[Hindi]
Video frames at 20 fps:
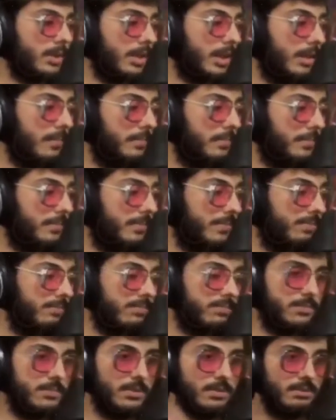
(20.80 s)
मतलब
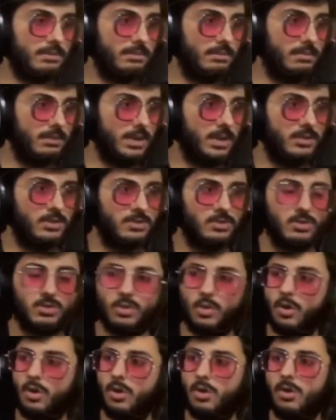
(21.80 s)

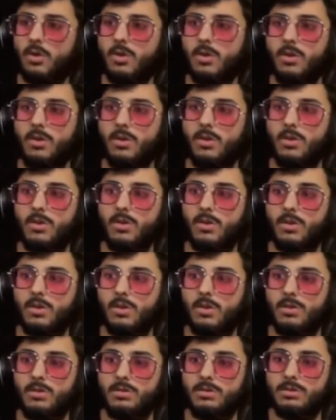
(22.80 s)
इट्स सो
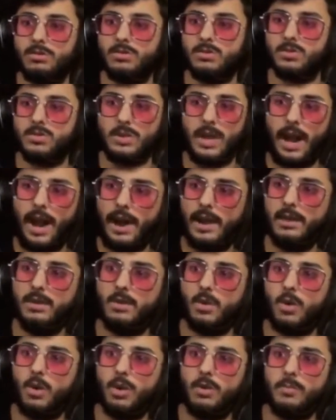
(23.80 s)

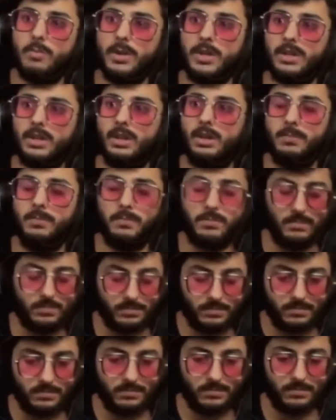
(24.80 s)
सैड और
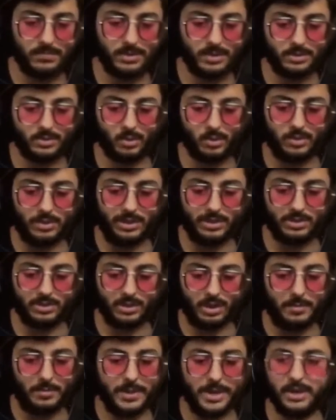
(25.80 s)
मतलब सो
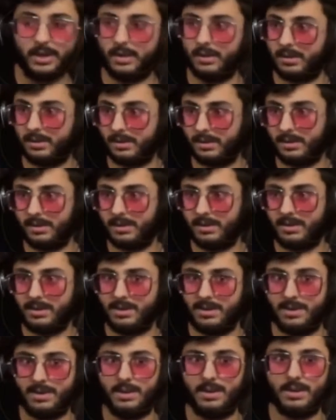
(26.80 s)
डिस्टर्बिंग
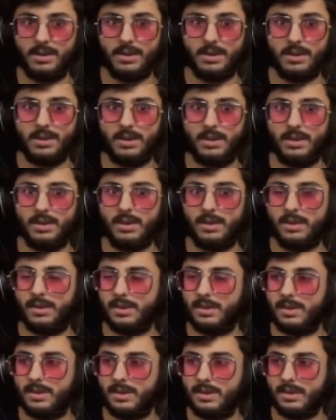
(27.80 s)
वी कैन स्टॉप
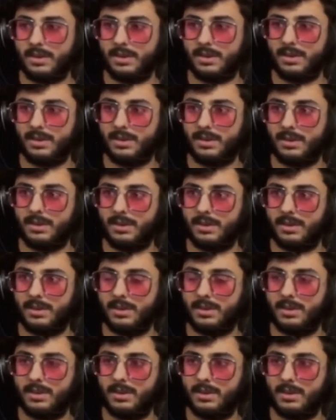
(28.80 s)
हियर
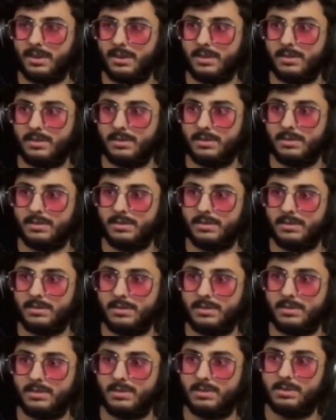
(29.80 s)
we gotta keep
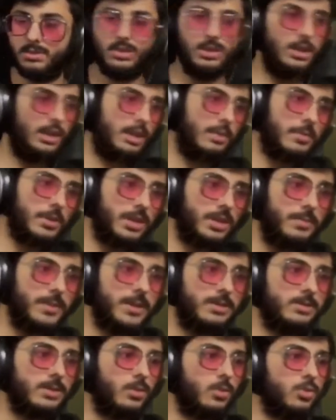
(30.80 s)
going. See कि
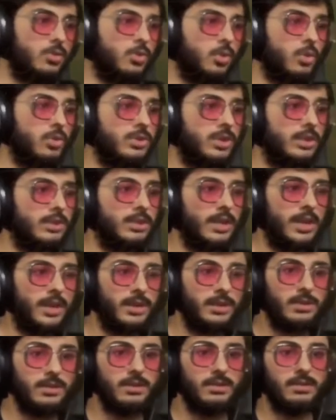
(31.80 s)
मतलब ऐसा no कुछ okay? हो
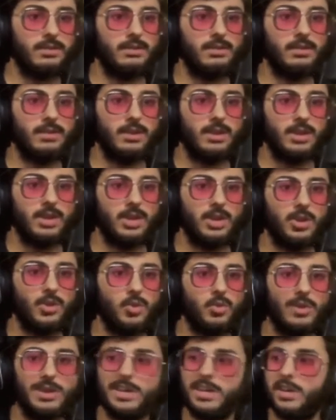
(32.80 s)
सकता है.
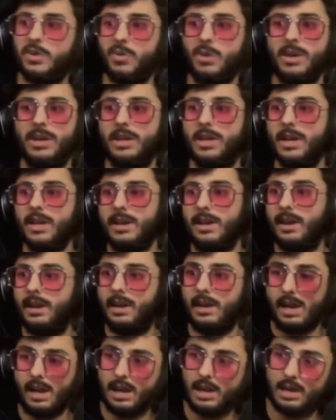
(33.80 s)
Come on. 2020
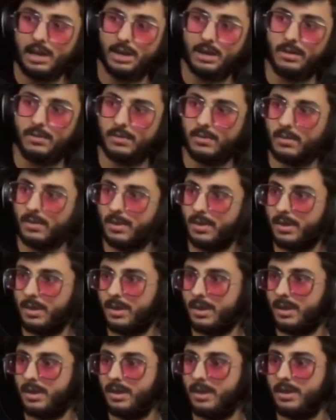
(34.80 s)
literally.
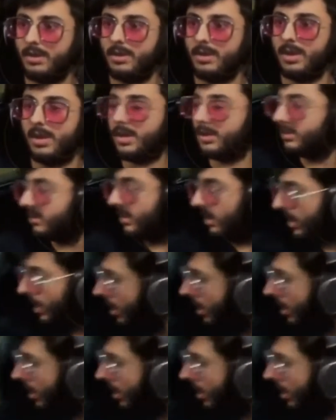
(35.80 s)
एक